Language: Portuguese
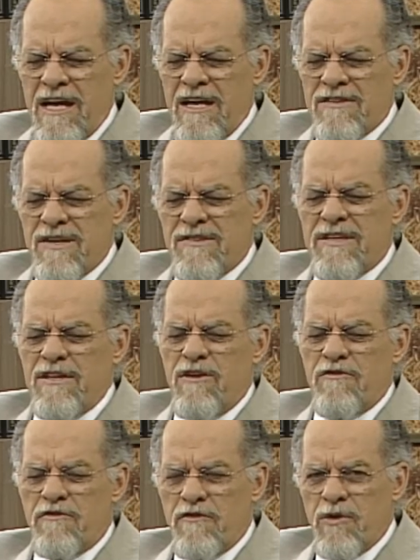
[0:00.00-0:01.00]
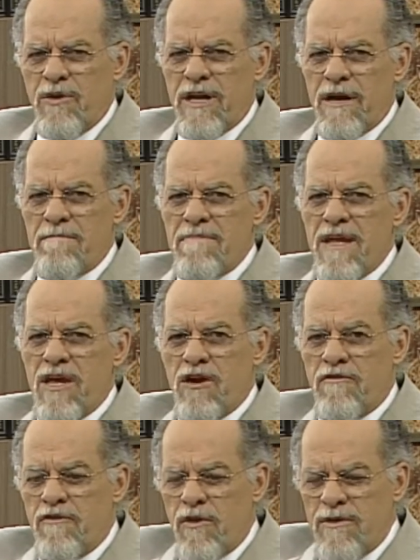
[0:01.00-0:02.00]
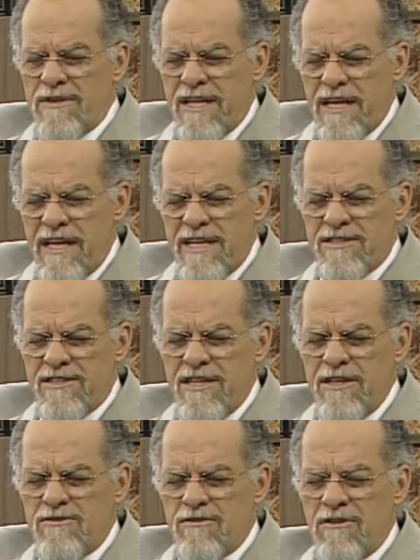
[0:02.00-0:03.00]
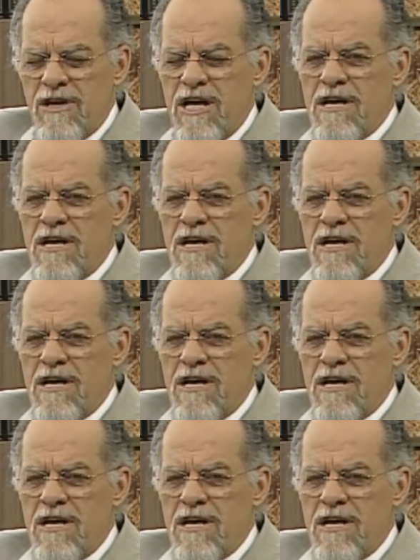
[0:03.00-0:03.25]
Se assim não fora, eu vou-lhe teria dito,